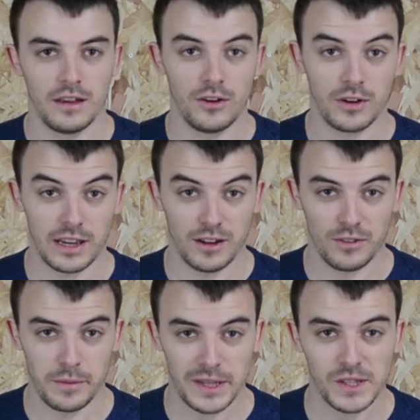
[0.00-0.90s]
Ok, on
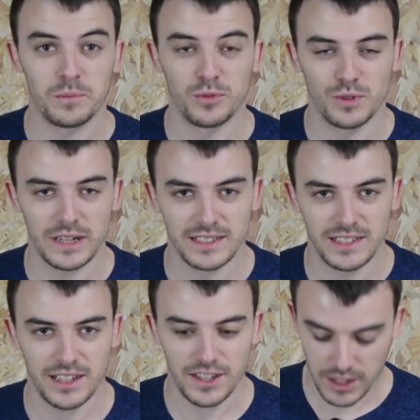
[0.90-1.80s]
va maintenant pouvoir
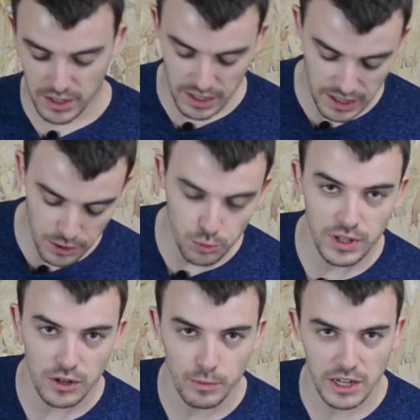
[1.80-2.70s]
serrer l'écrou
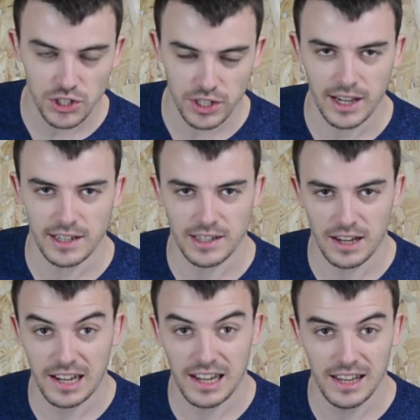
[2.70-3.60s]
d'allumage grâce à
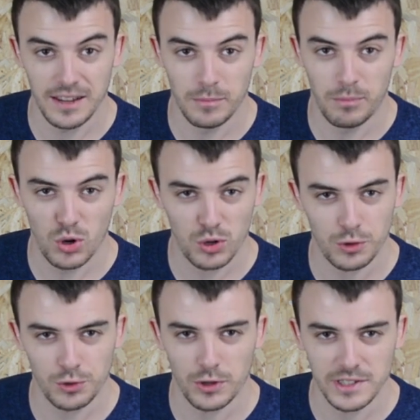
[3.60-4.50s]
la clé bloc
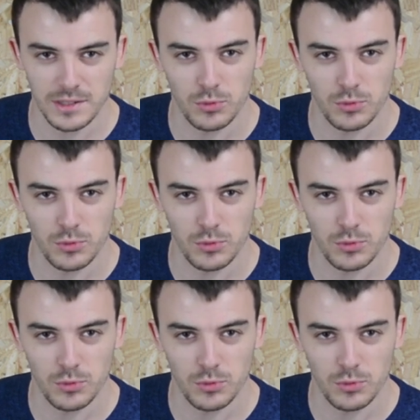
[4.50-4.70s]
Rotor Easy